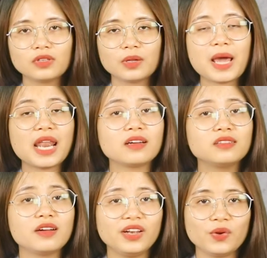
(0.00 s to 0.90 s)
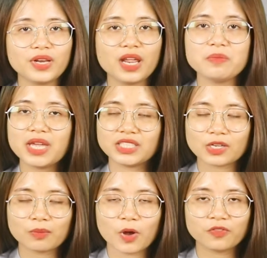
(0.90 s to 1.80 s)
bạn là người luôn hết mình
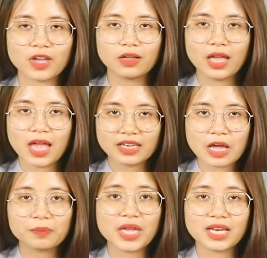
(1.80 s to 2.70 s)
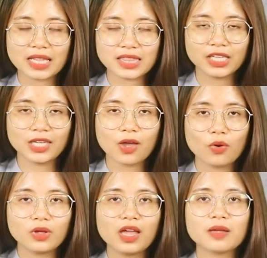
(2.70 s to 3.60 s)
trong mọi việc, đặc biệt là tình yêu.
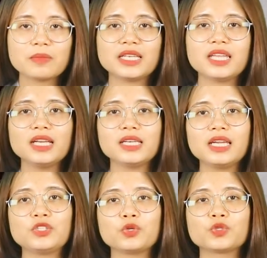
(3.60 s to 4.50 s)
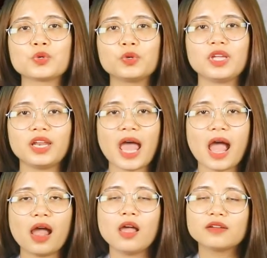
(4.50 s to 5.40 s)
Bạn thích đi chu du thiên
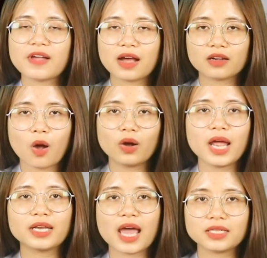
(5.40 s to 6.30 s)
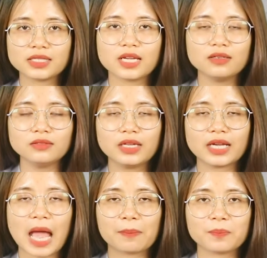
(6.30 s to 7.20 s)
hạ và có khả năng chế ngự tình
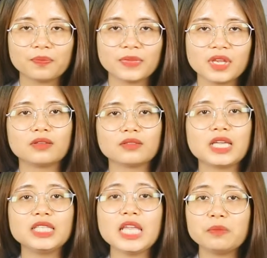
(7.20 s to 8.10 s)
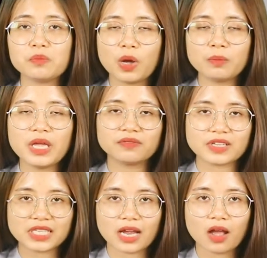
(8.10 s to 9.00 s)
cảm tính tình bướng bỉnh
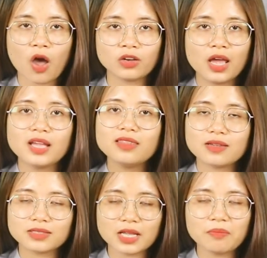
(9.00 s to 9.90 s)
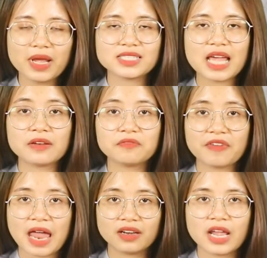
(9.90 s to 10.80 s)
và trẻ con nhưng rất mạnh dạn
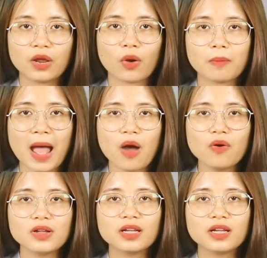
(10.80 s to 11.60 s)
và đầy hoài bão.